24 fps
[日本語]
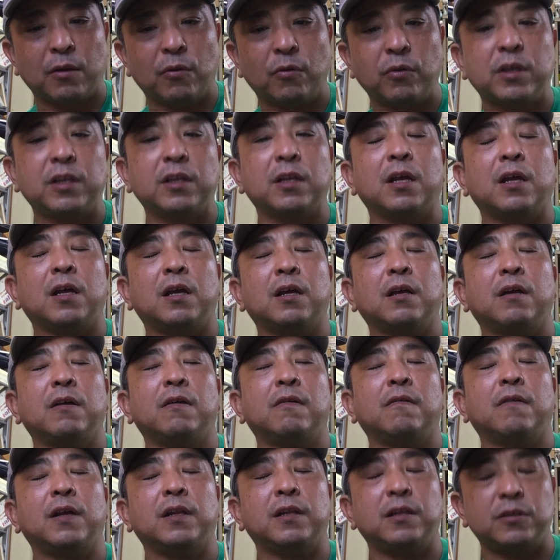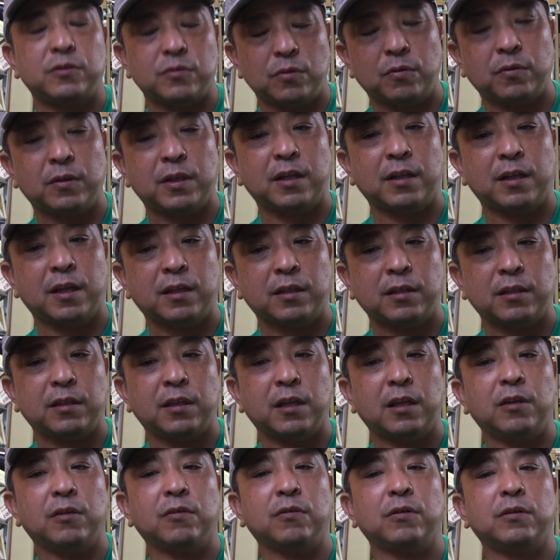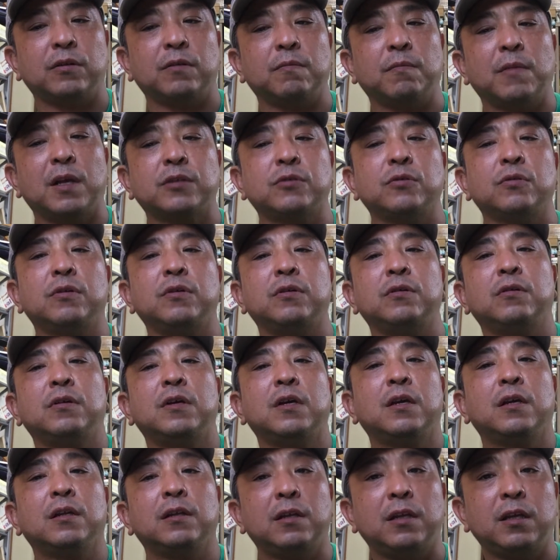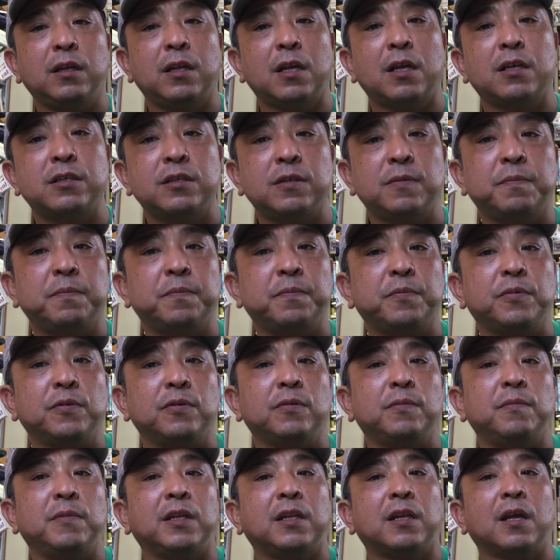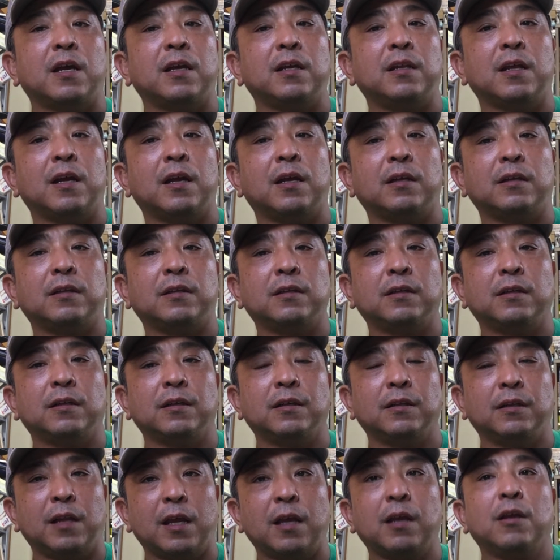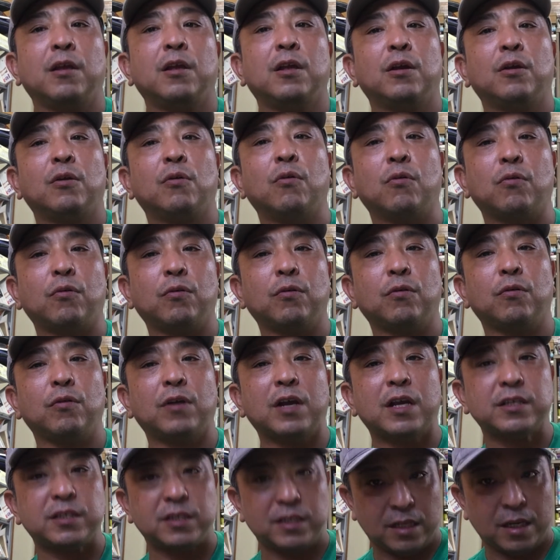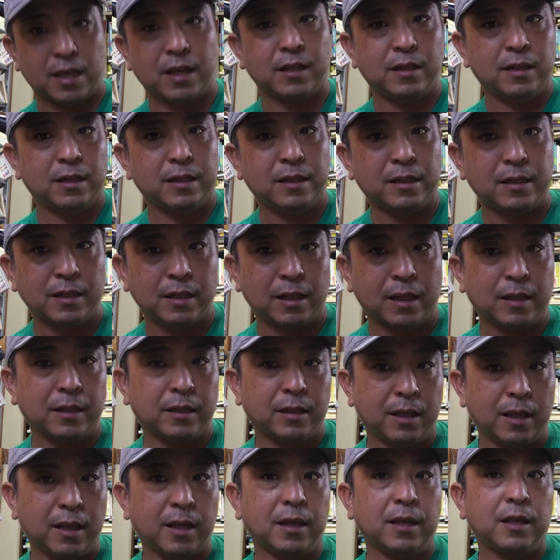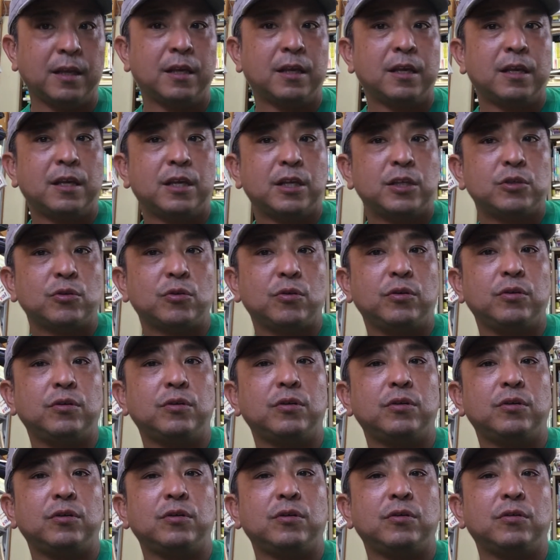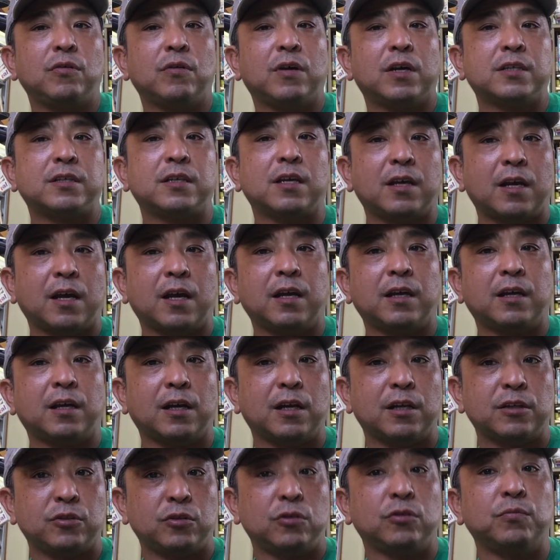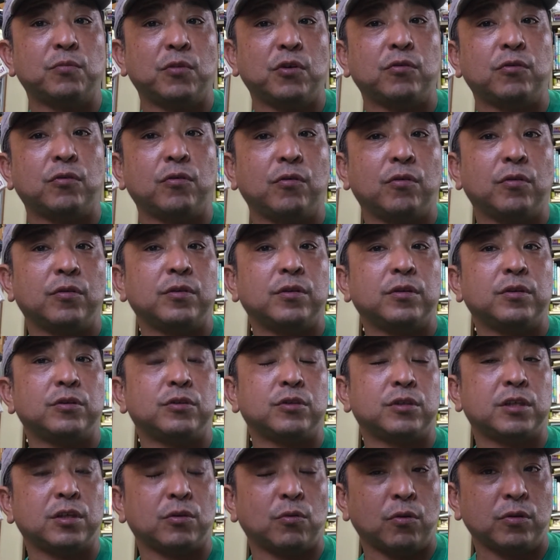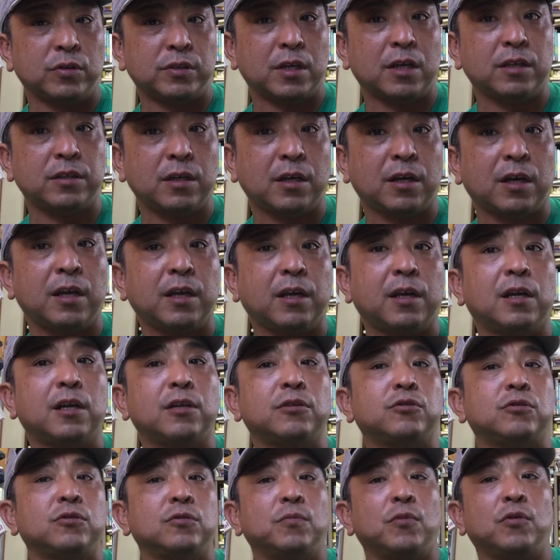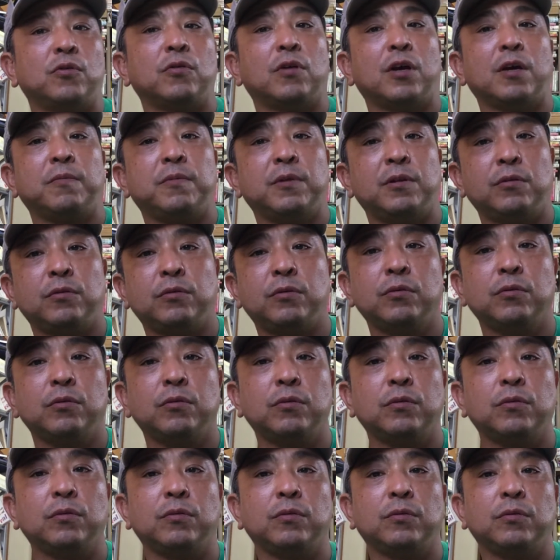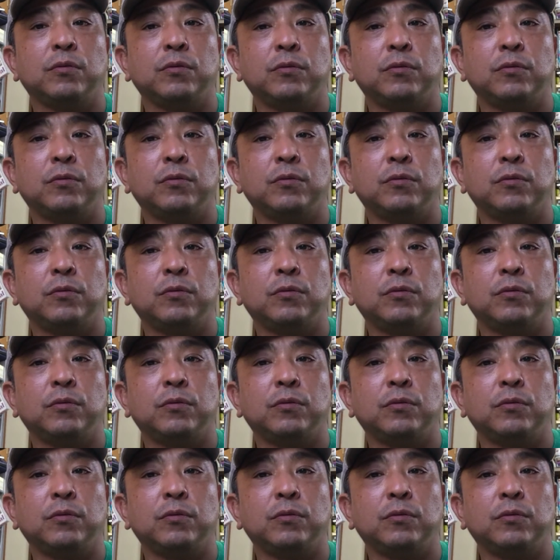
沖縄は理想だなっていう、まあ、そういうリーダーシップみたいな、ね、心が資源なんでそういうのが世界から注目を国際社会から注目を浴びるとい